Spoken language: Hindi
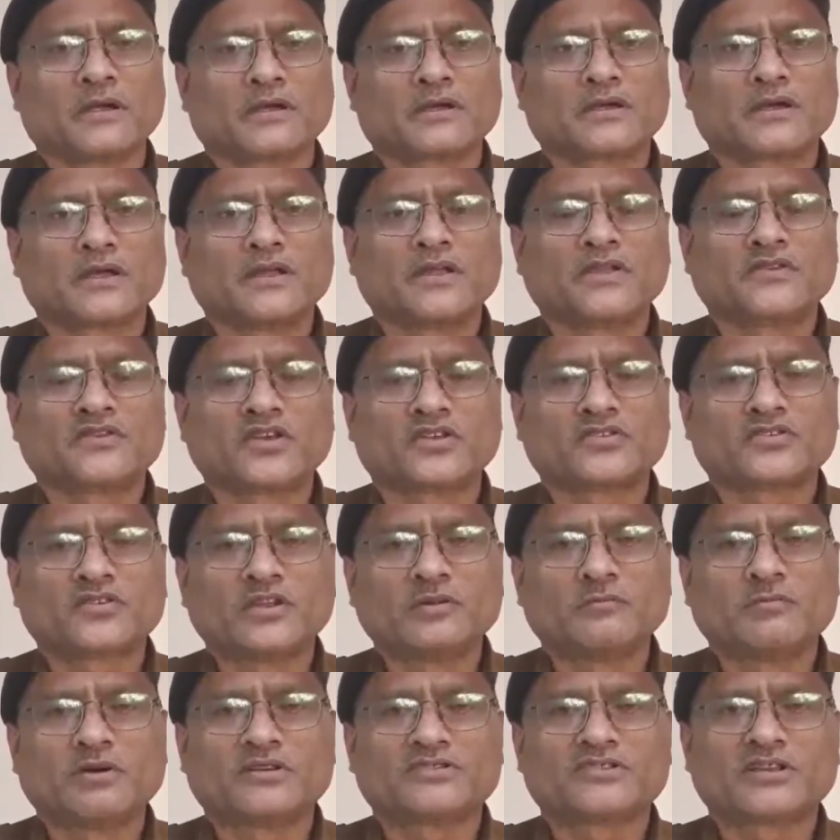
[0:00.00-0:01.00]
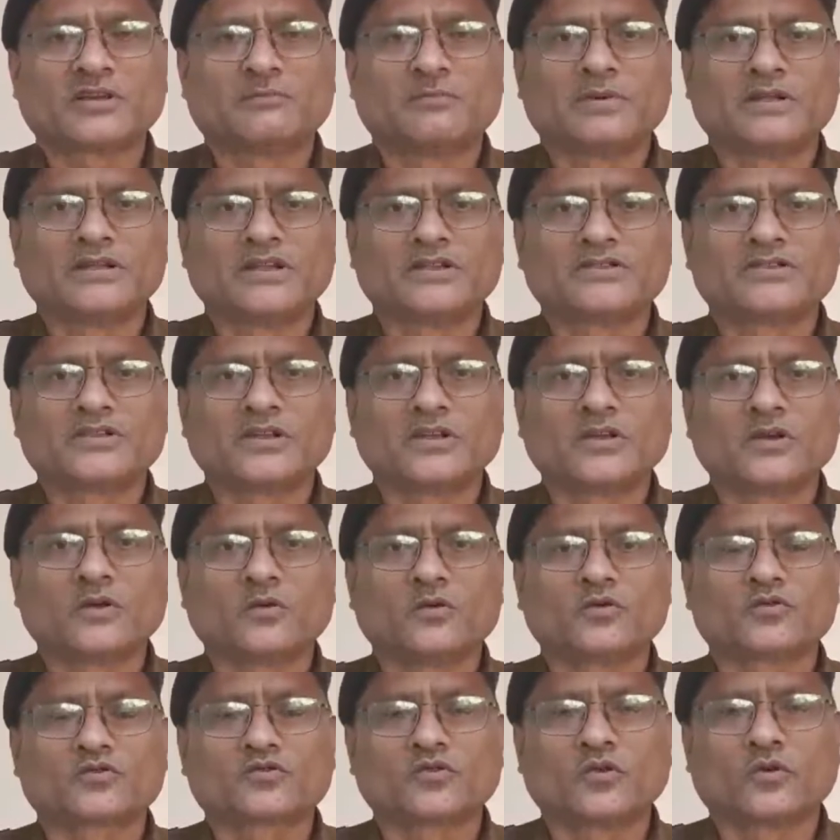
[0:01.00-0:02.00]
के नीचे तीन भैंसें बंधी थी
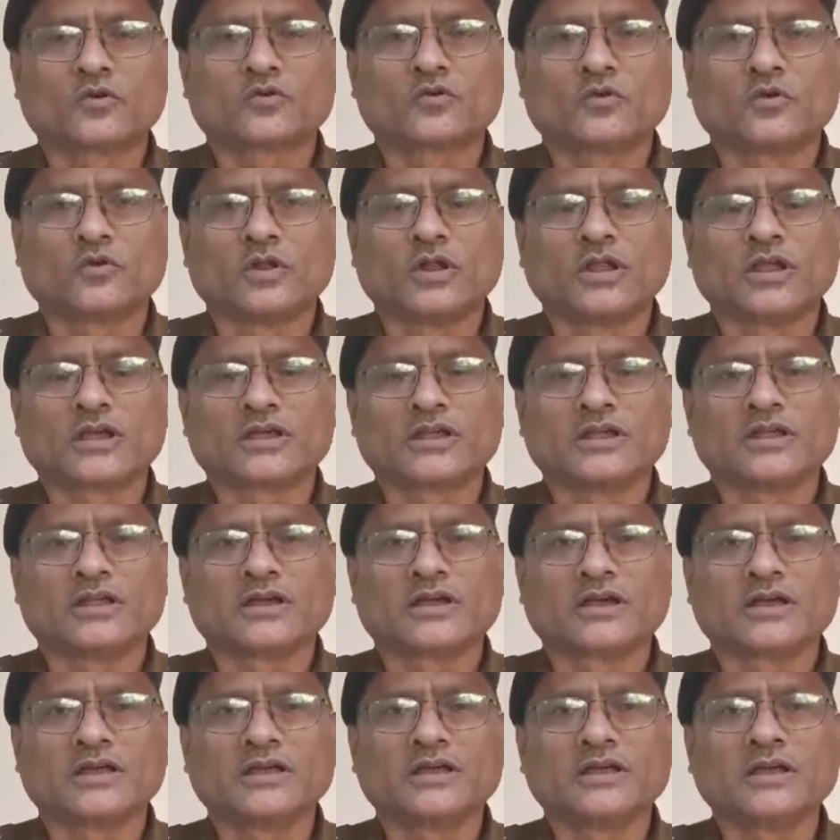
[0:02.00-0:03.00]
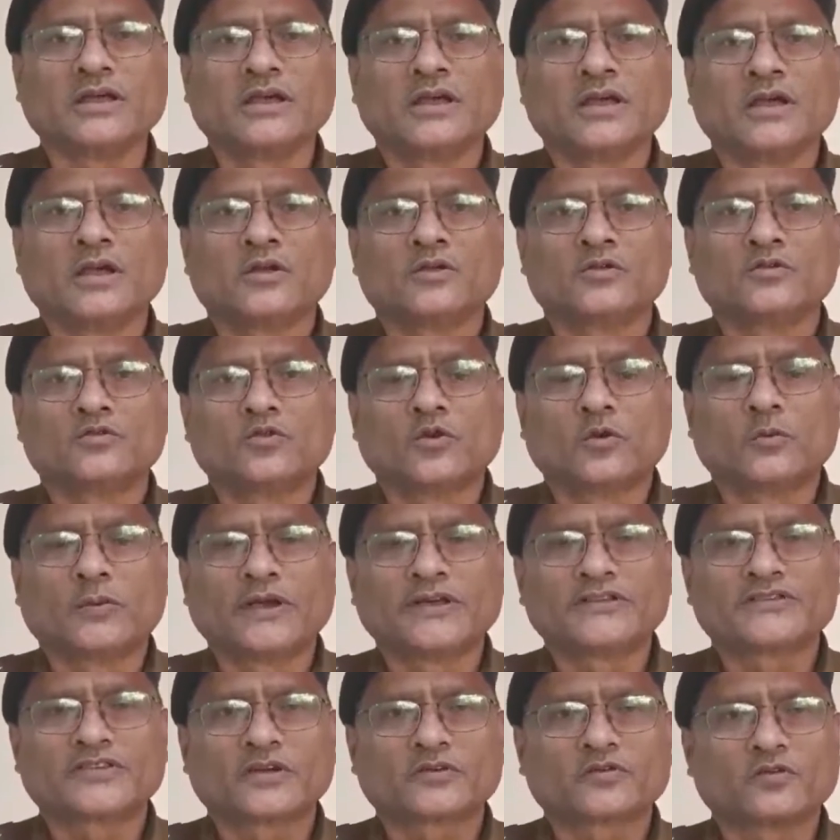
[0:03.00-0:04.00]
उसको खोलने के लिए गई दो
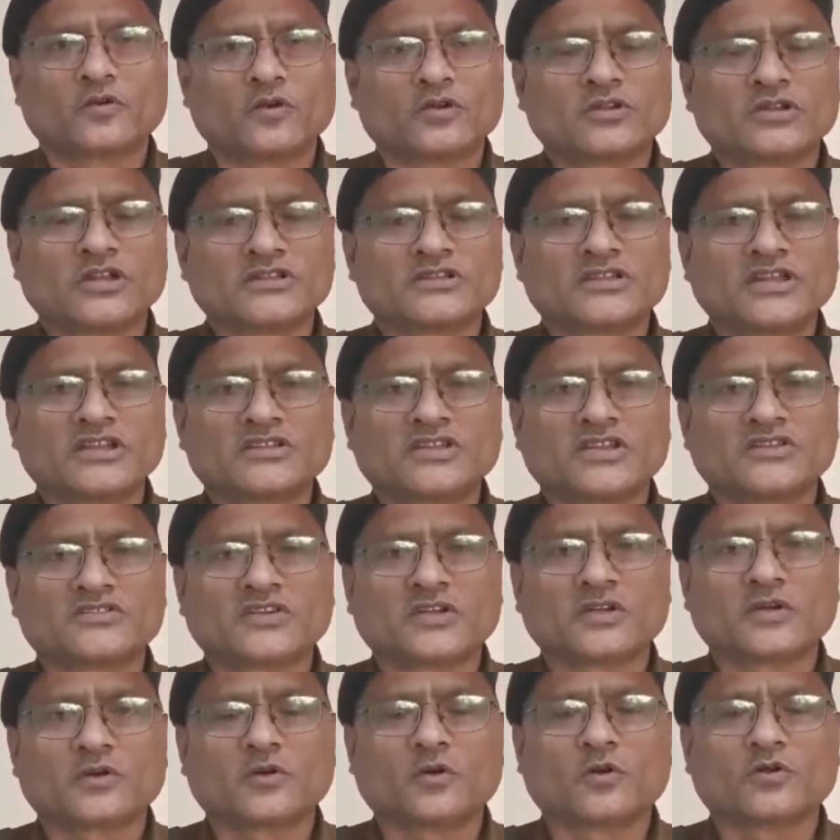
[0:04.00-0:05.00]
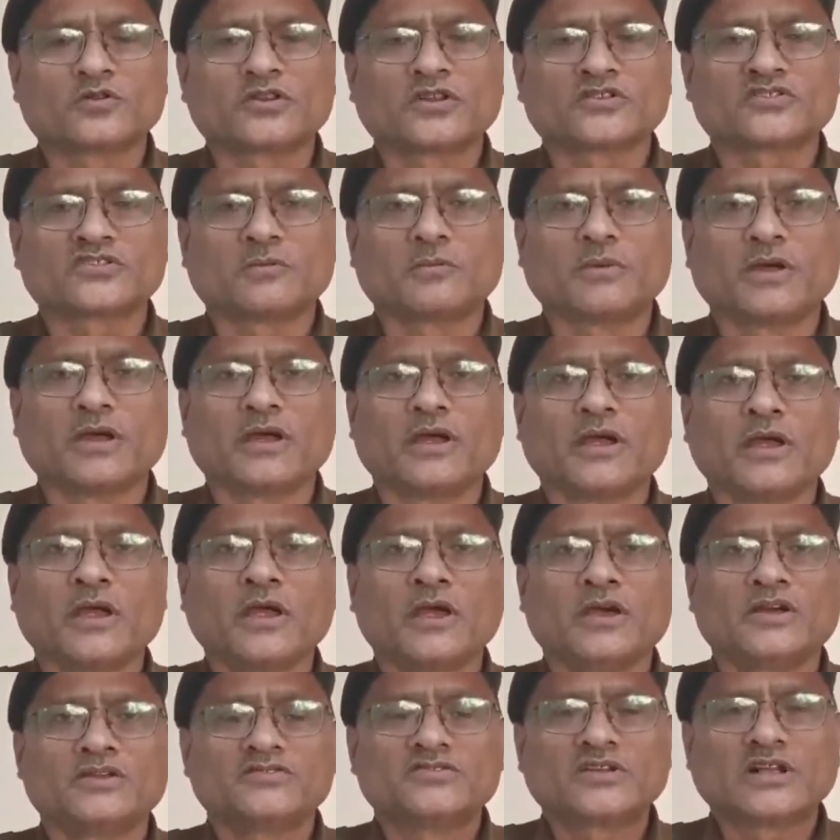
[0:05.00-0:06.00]
भैंसें खोल दी थी तीसरी खोलते समय
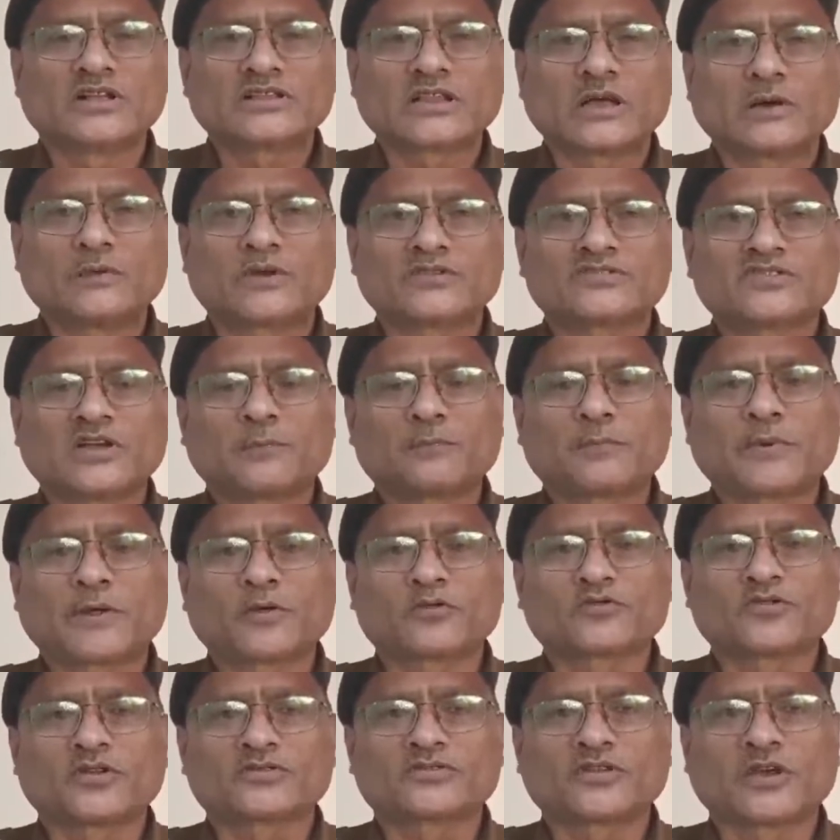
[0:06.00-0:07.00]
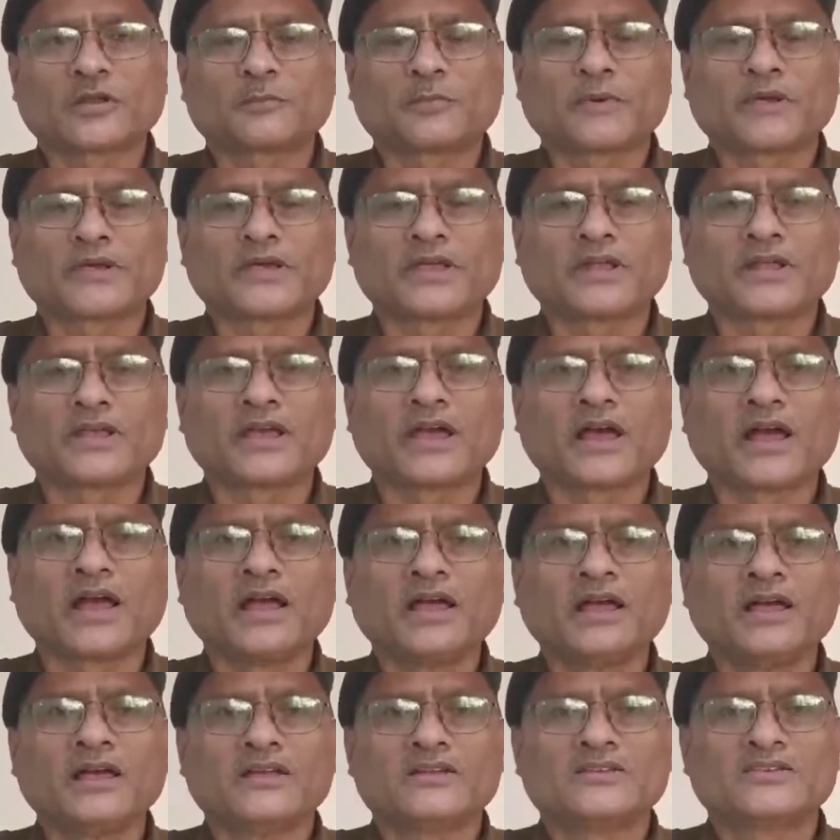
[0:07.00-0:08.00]
जलता हुआ छप्पर उसके सर पर गिर गया
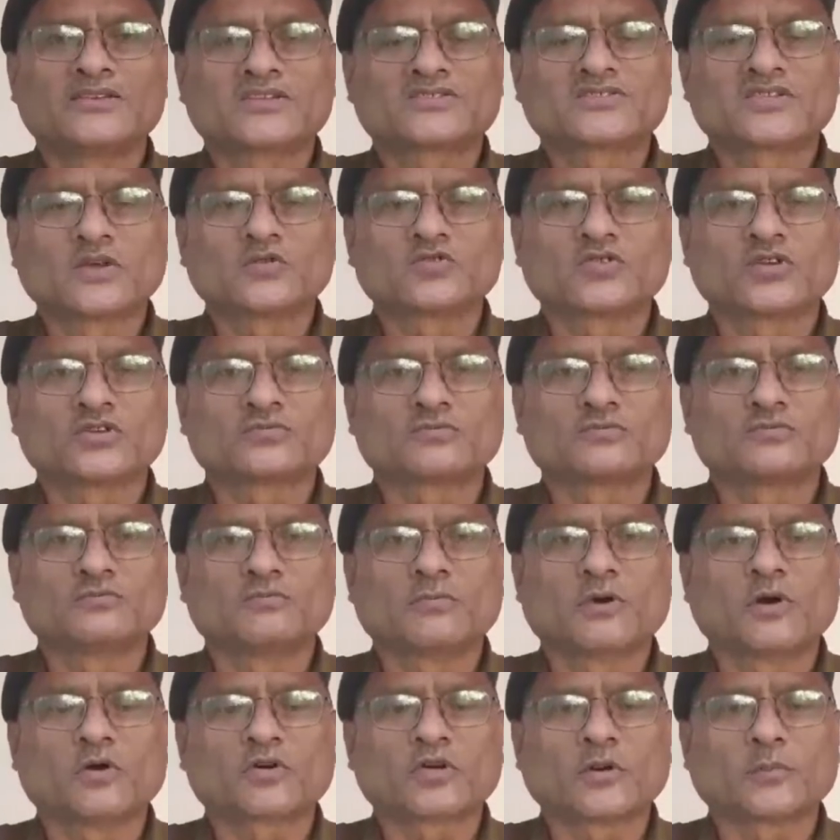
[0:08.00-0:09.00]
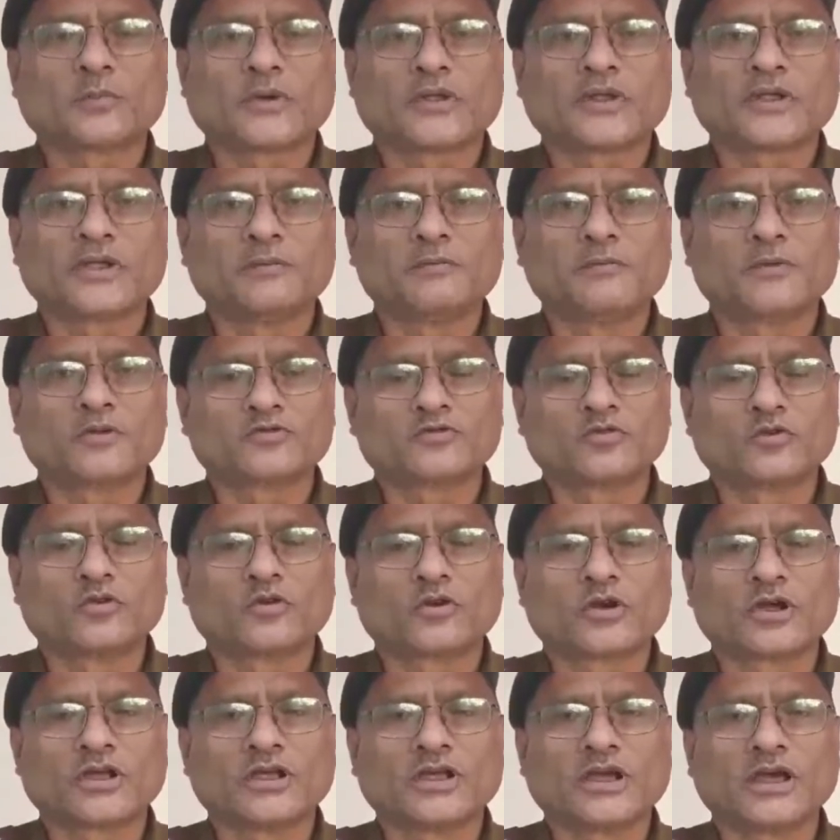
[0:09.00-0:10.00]
जिससे उसे मौके पर ही मृत्यु
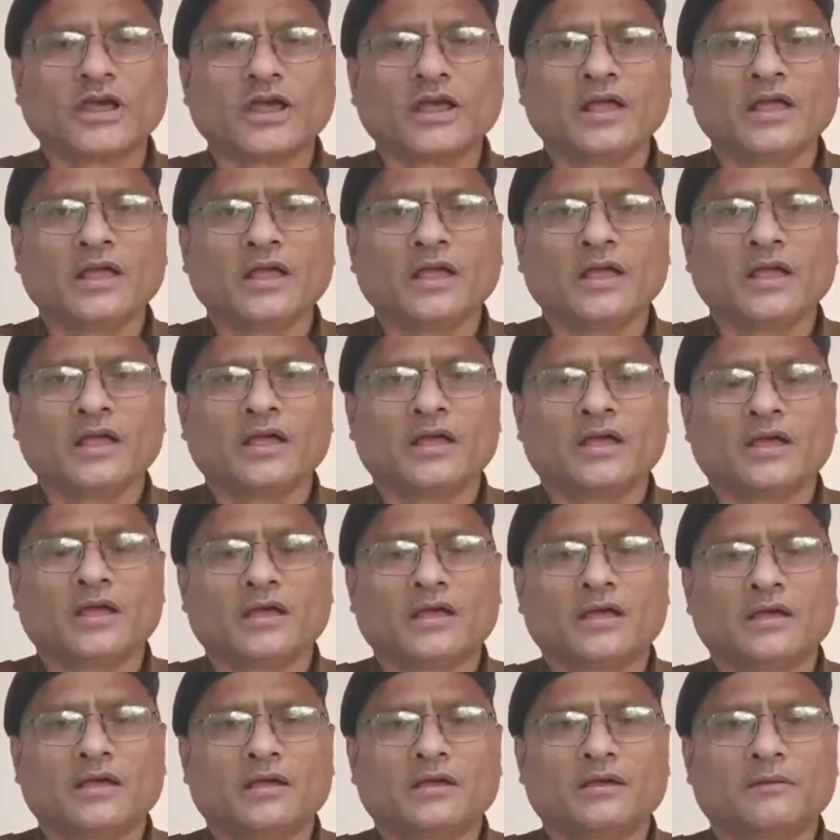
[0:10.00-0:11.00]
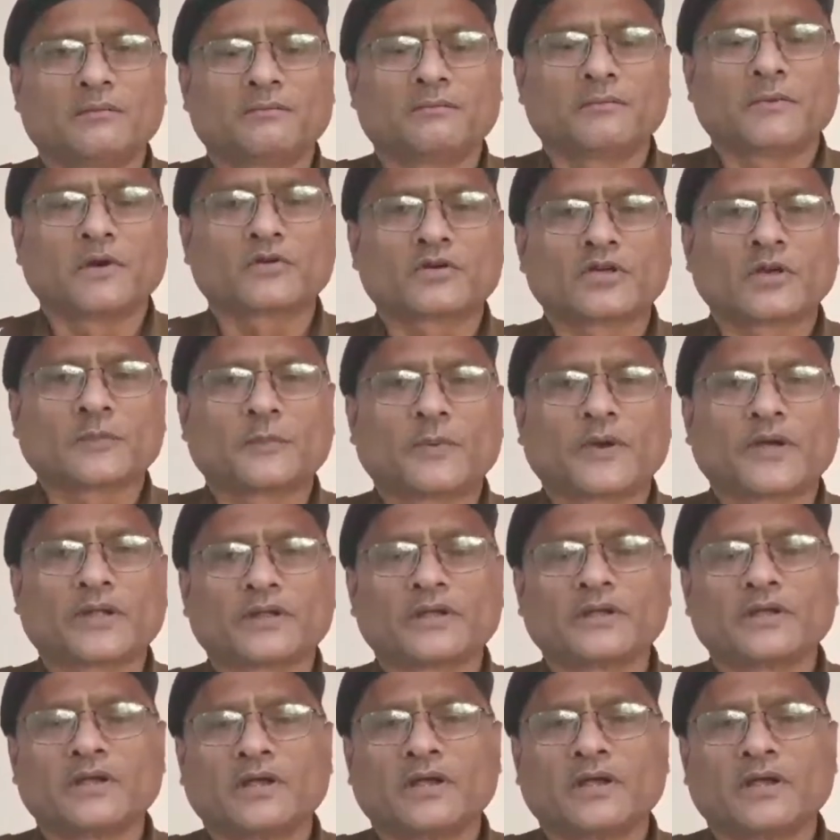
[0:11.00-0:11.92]
हो गई है आ, मौके पर